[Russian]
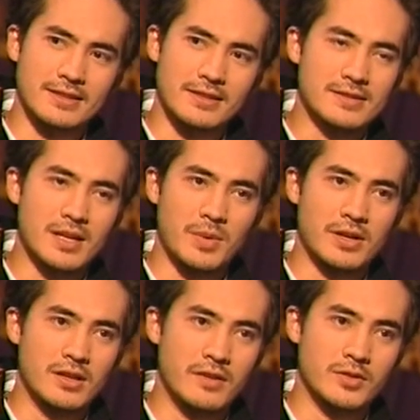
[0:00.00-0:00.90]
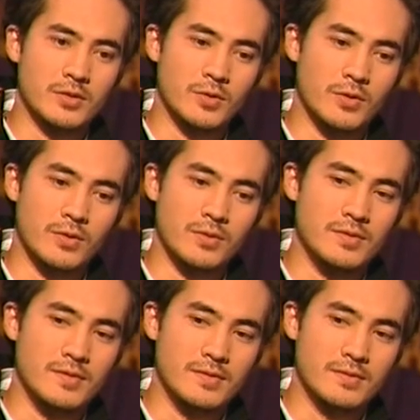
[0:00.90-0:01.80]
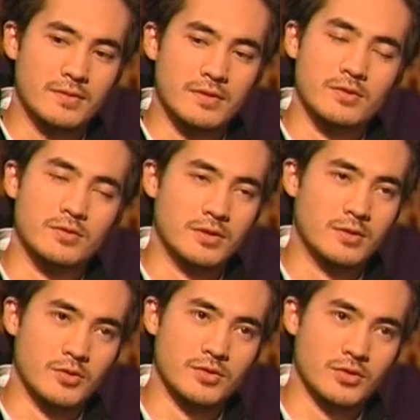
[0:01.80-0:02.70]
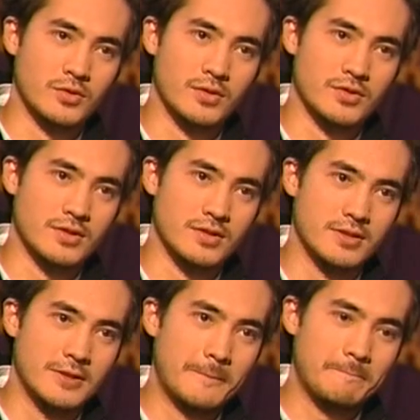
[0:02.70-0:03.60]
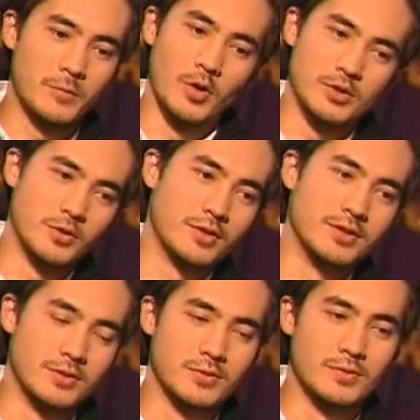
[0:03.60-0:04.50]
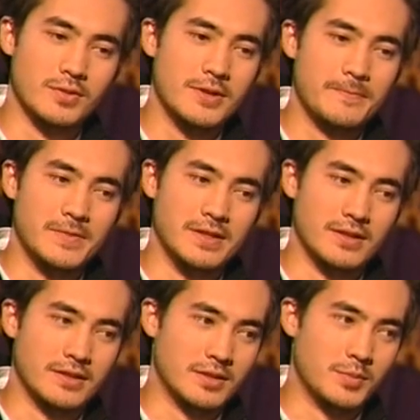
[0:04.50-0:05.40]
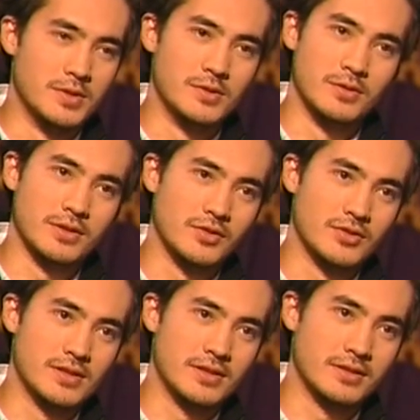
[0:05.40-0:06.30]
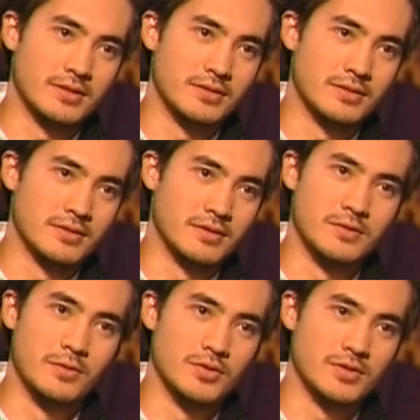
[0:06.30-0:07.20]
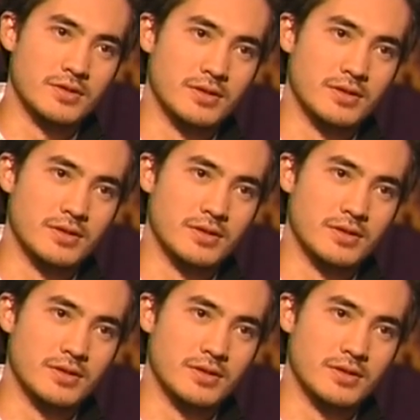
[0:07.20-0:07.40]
– это не самое главное, но ты все-таки должен на что-то жить. У актера нет никаких пенсионных отчислений на, на сегодняшний